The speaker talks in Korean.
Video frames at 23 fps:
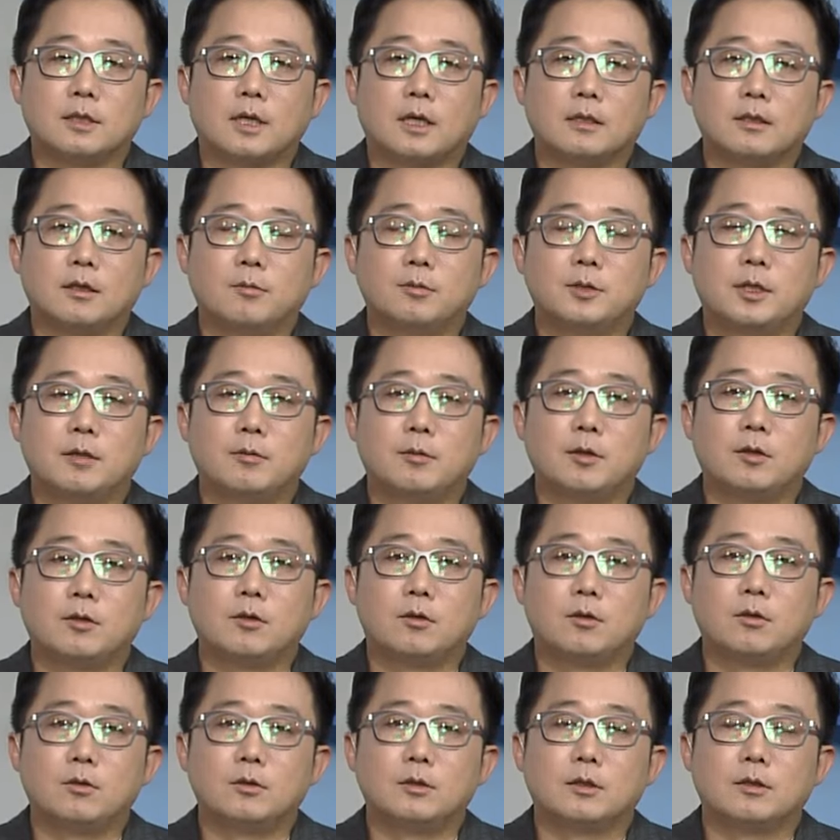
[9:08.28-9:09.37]
다른
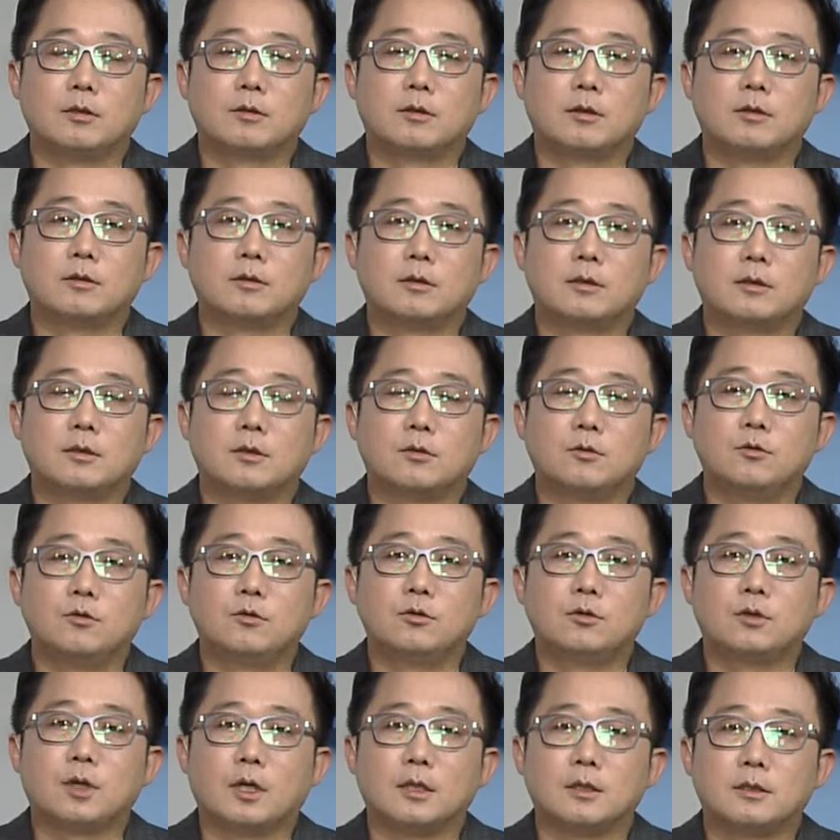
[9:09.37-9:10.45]
업체별로 이제 어떤 특정
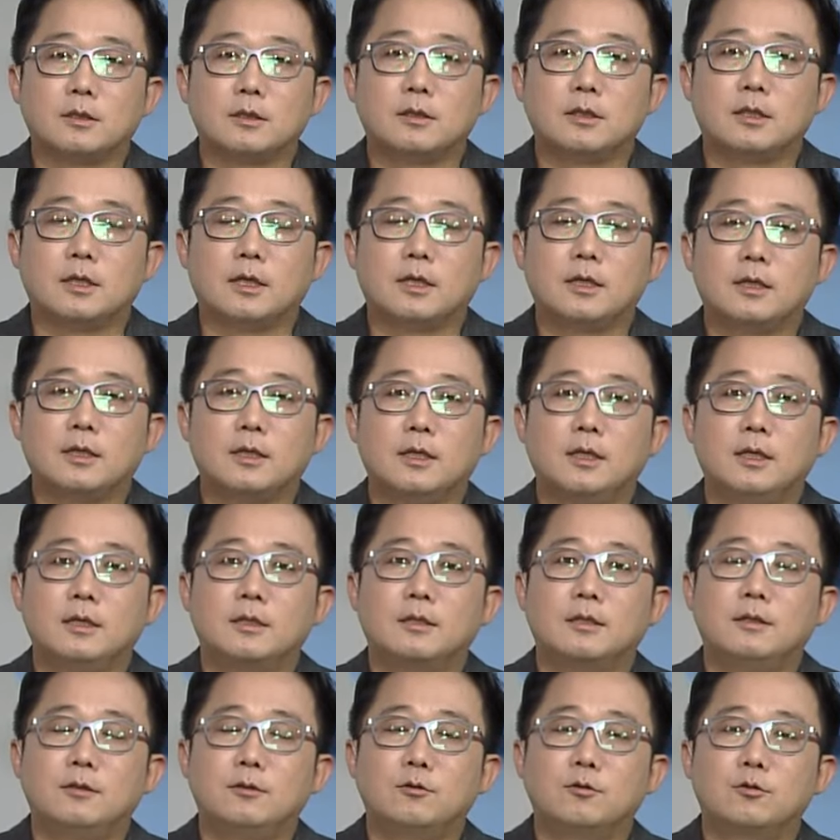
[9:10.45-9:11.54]
뉴스가 있을 때
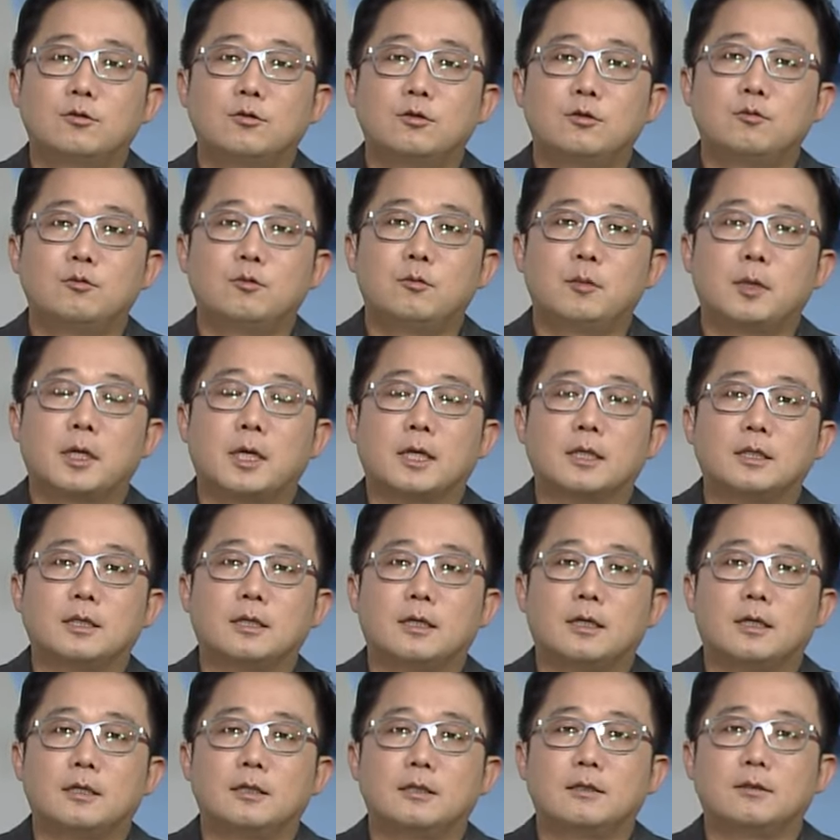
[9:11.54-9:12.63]
그 뉴스뿐만
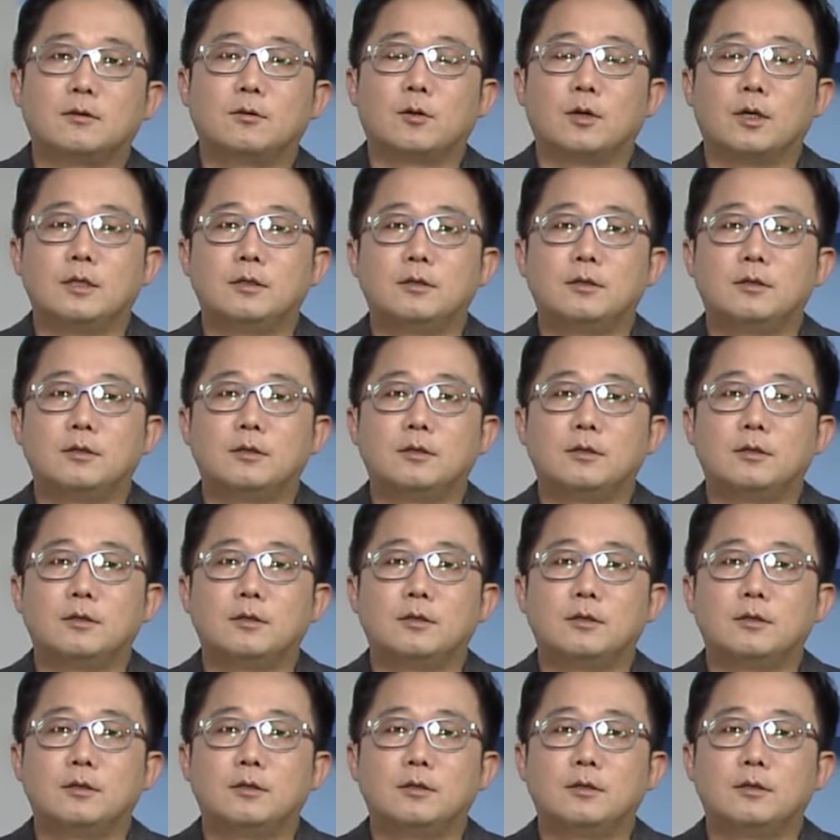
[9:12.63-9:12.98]
아니라 그동안